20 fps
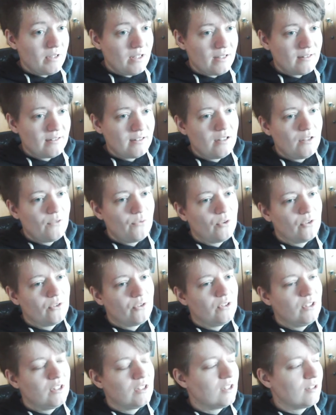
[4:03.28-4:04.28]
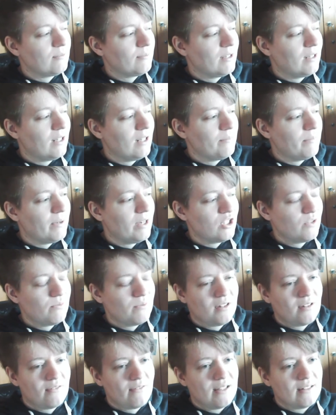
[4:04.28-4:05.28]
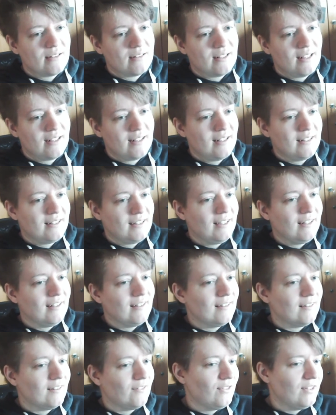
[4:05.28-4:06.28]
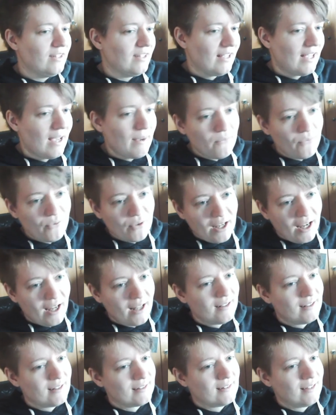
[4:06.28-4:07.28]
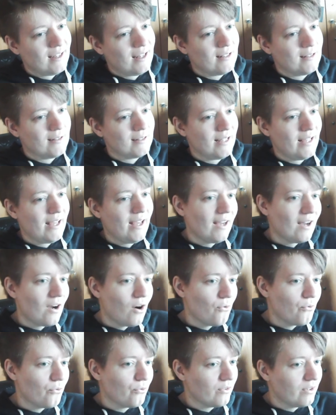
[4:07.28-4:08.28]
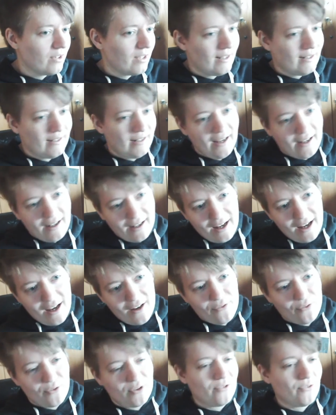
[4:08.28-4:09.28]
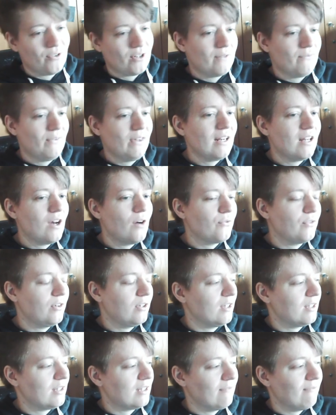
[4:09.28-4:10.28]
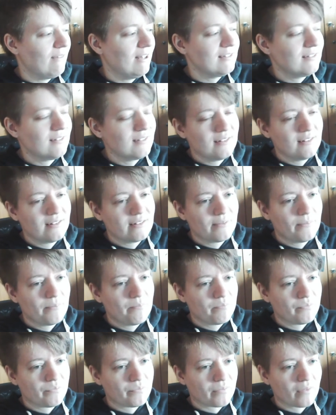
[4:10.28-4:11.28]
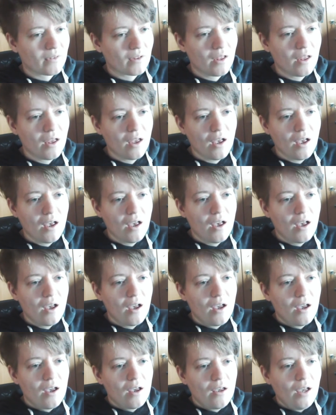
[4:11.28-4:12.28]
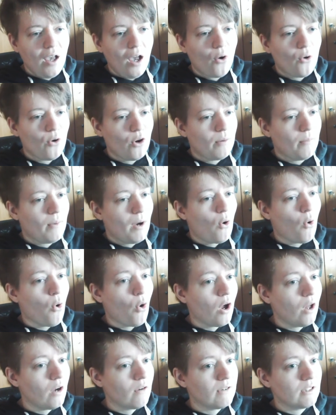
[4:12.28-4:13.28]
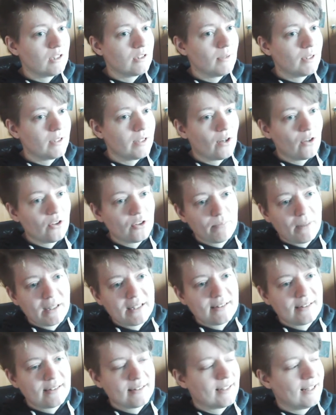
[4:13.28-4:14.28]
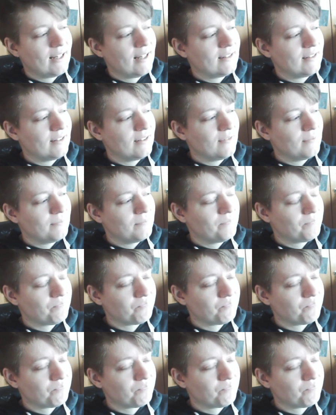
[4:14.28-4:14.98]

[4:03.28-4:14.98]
der Szene funktioniert, dass man halt beispielsweise dann halt gegen diese Viecher kämpfen kann, dass sie einen hinterherraufen, einen angreifen oder von einem weglaufen, je nachdem, was es ist. Ja, und dann mal gucken, was man daraus basteln kann. Ähm,